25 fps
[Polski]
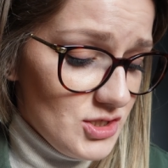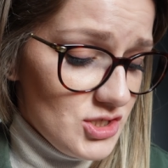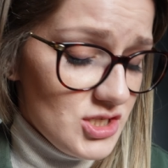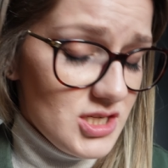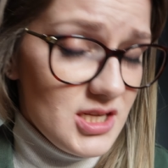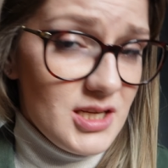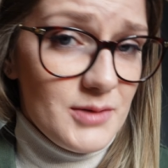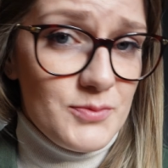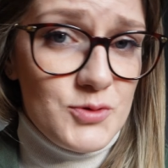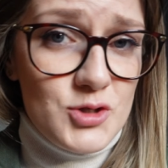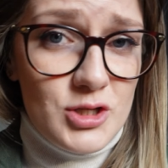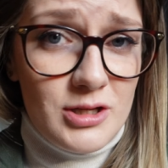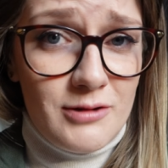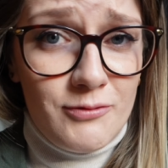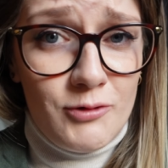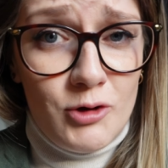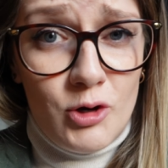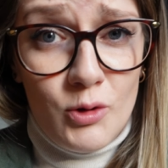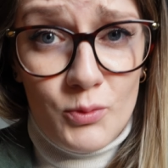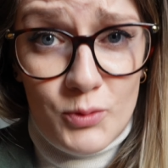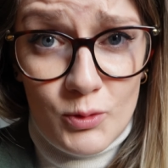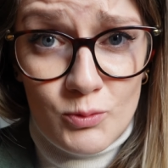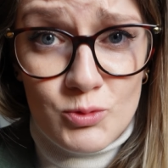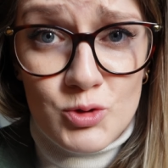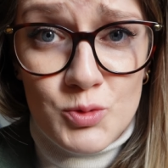że przed
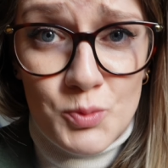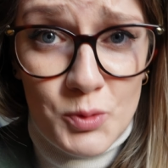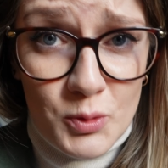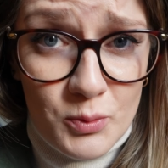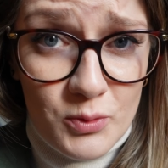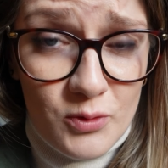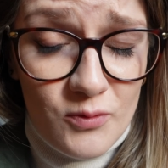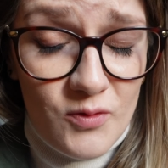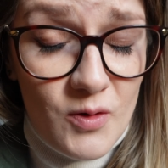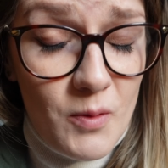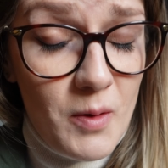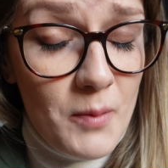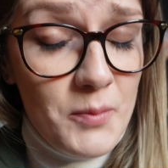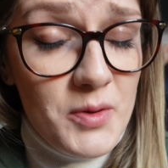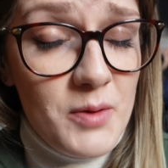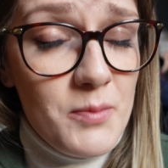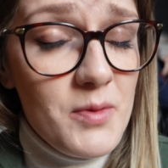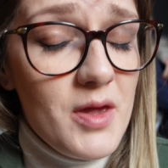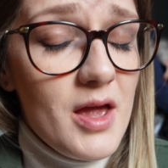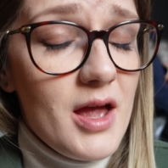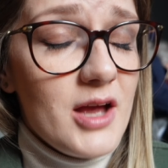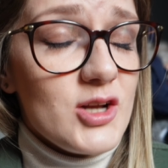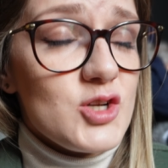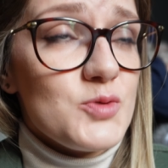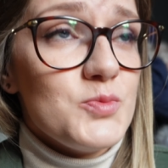chwilą ją spróbowałam i
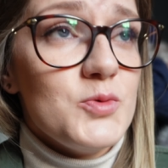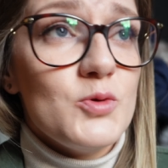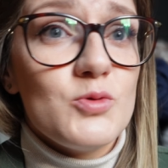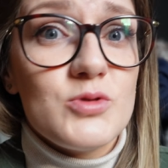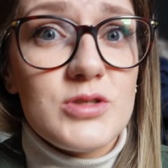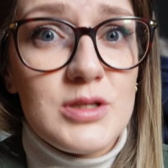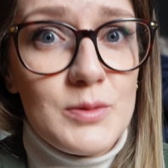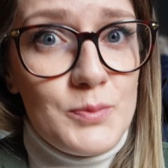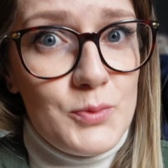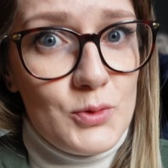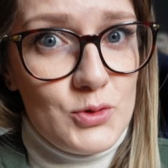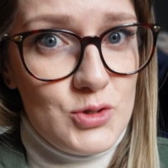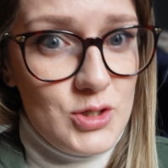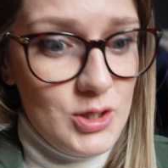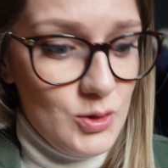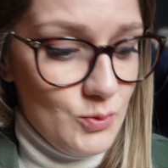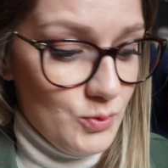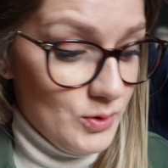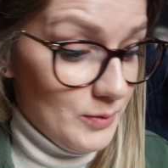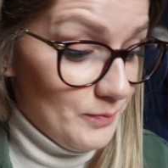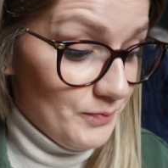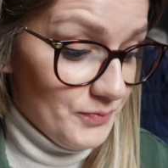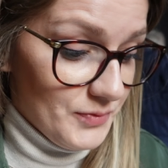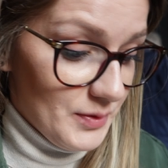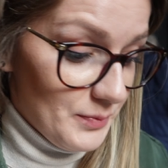aż mi łzy
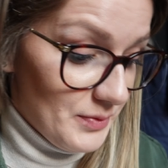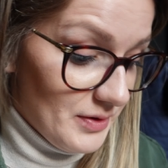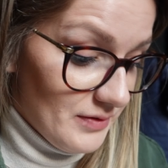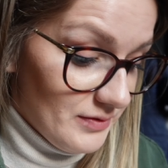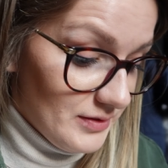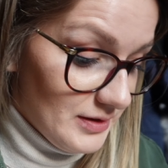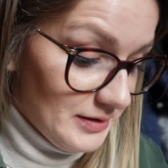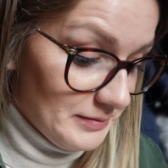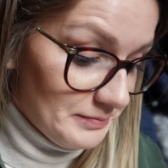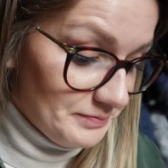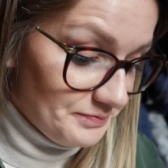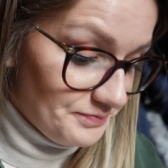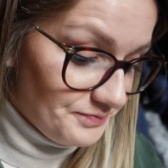pociekły, naprawdę.